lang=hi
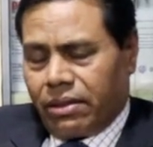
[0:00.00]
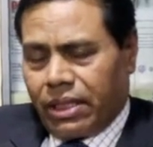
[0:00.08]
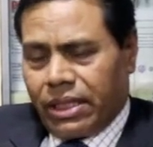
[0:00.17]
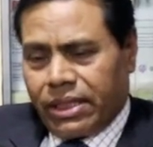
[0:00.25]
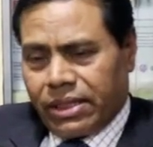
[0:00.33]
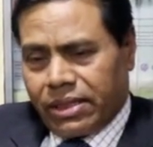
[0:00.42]

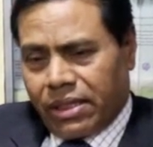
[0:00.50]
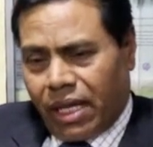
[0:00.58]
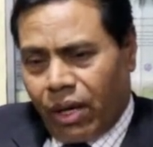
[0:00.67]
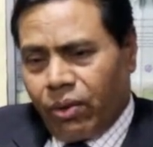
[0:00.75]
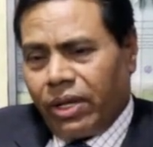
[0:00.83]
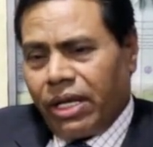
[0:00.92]
तरीके से
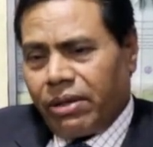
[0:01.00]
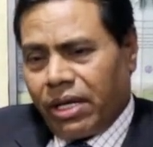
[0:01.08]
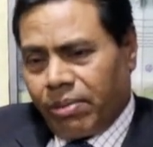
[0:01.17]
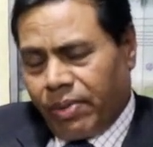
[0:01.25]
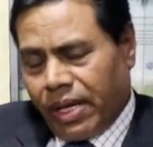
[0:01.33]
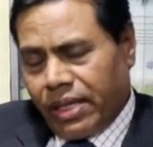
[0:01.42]
लागू नहीं
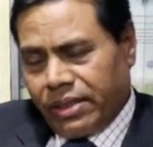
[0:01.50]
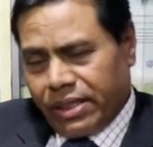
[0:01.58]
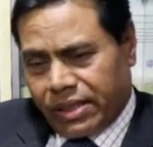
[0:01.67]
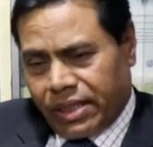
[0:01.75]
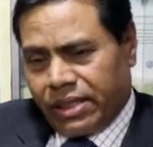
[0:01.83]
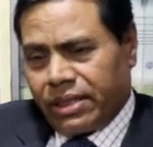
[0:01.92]
कर पाए
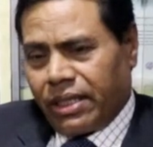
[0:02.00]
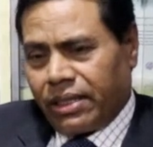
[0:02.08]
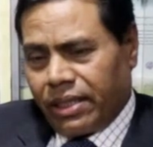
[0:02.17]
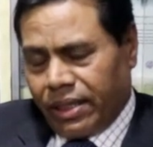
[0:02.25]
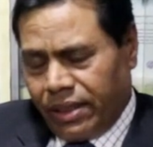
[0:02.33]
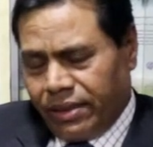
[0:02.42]
जिसके
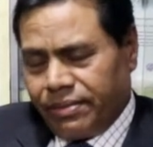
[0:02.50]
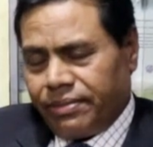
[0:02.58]
चलते